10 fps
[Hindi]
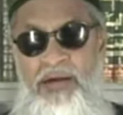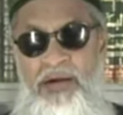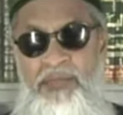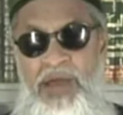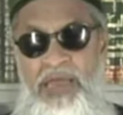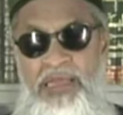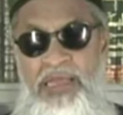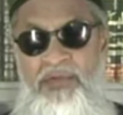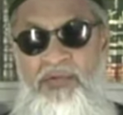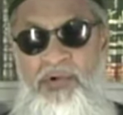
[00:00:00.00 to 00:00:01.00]
और बाकी
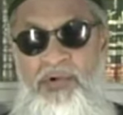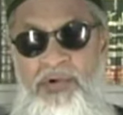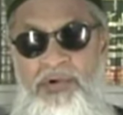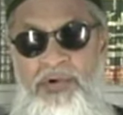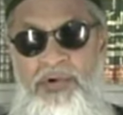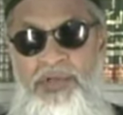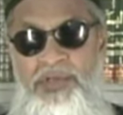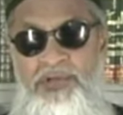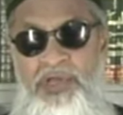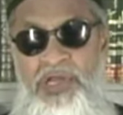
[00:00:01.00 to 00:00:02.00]
रहे वो लोग
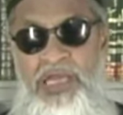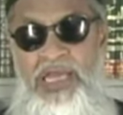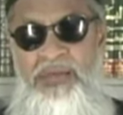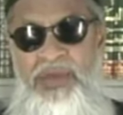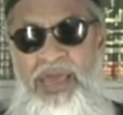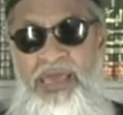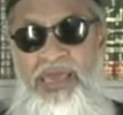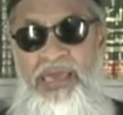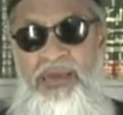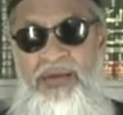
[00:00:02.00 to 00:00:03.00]
जो तेरे कहने में
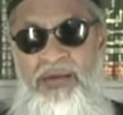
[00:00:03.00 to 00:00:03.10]
आएंगे